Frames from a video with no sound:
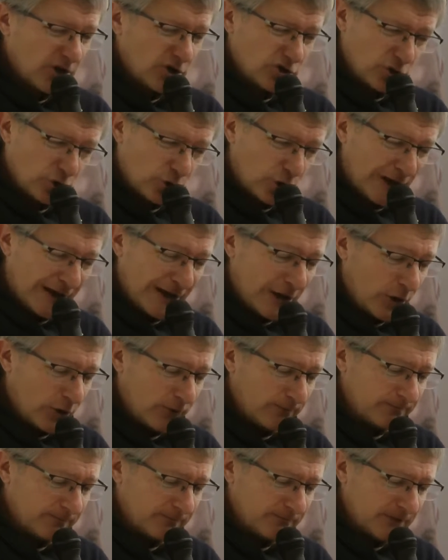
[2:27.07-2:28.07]

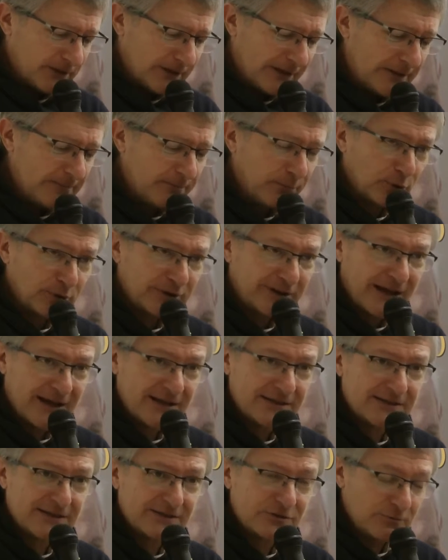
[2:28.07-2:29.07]
Sottolineo
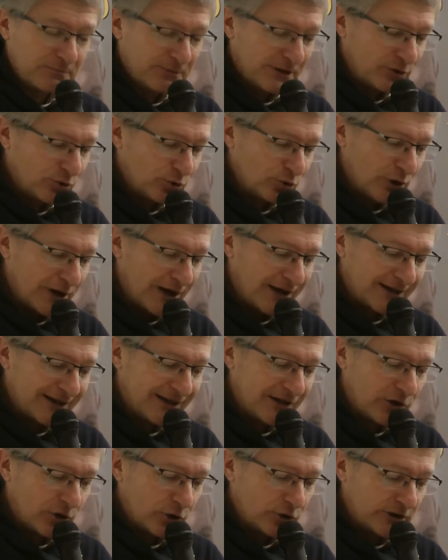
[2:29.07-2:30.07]
l'importanza soprattutto
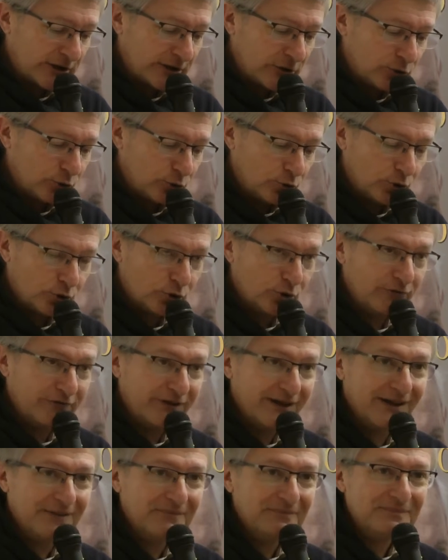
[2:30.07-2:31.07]
dell'articolo 31
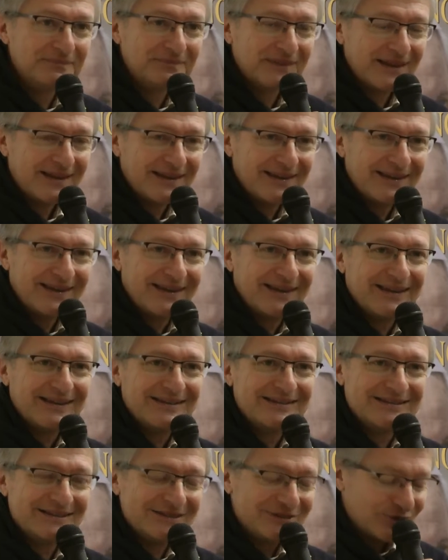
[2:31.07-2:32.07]
dove
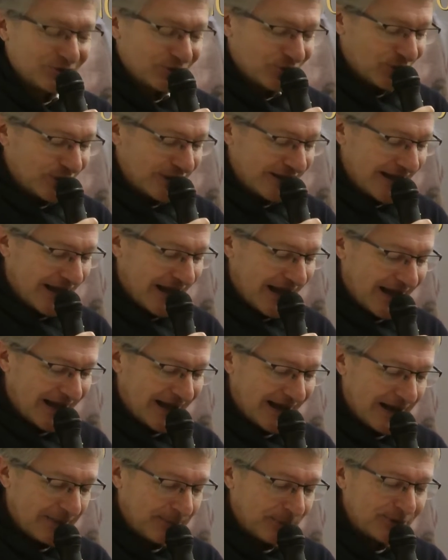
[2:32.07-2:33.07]
si
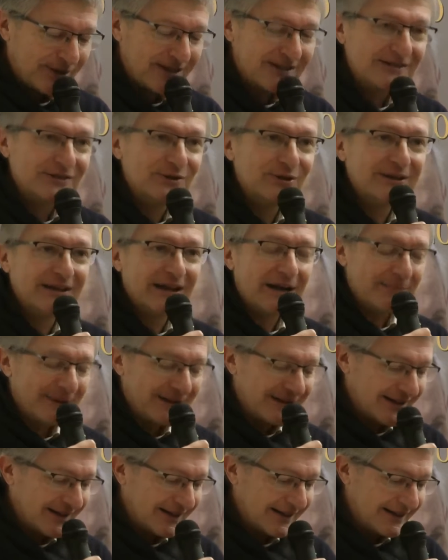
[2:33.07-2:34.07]
sottolinea la protezione della
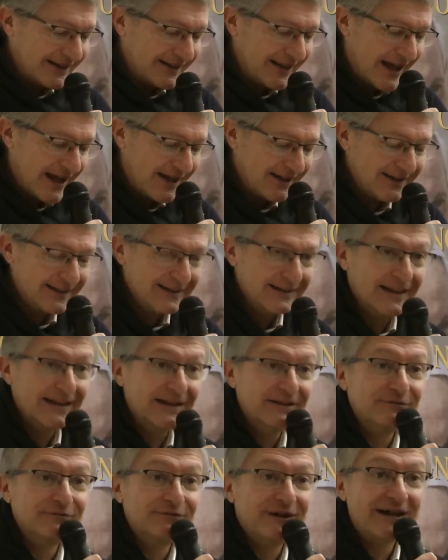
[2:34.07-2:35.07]
maternità,
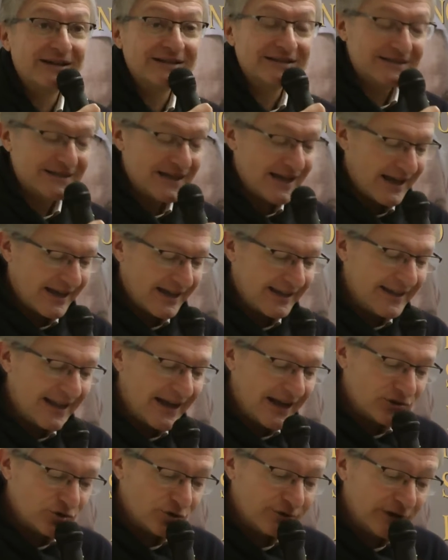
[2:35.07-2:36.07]
dell'infanzia e
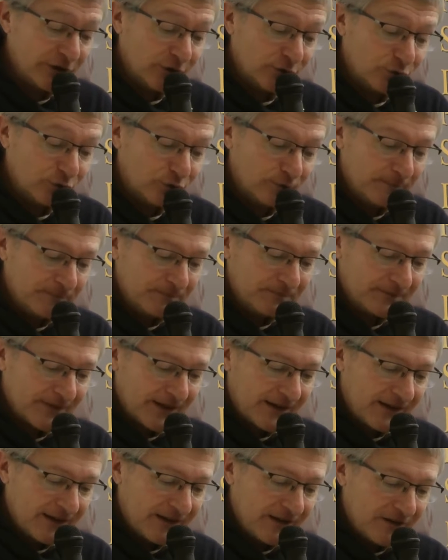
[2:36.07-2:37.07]
della gioventù,
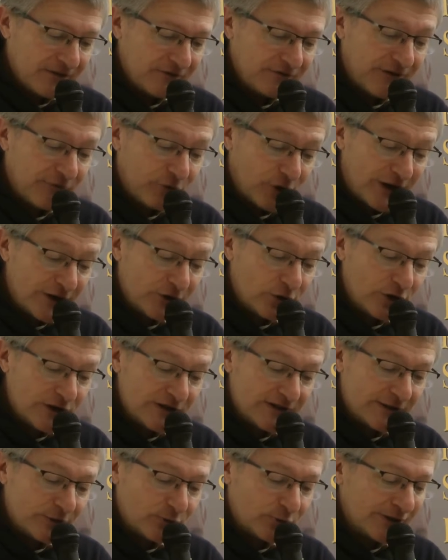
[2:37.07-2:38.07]
favorendo
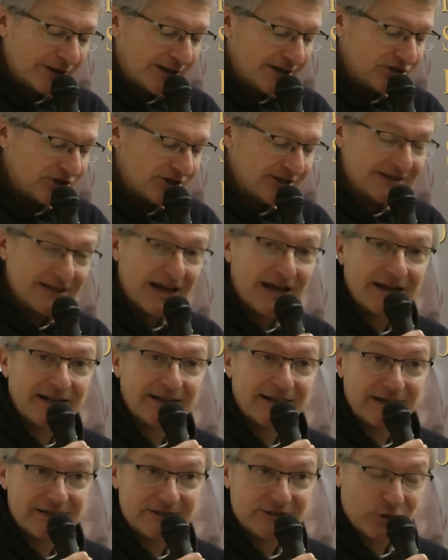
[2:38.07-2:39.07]
gli istituti necessari
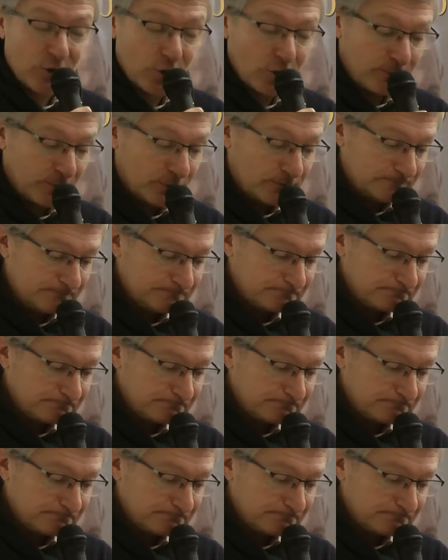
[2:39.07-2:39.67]
a tale scopo.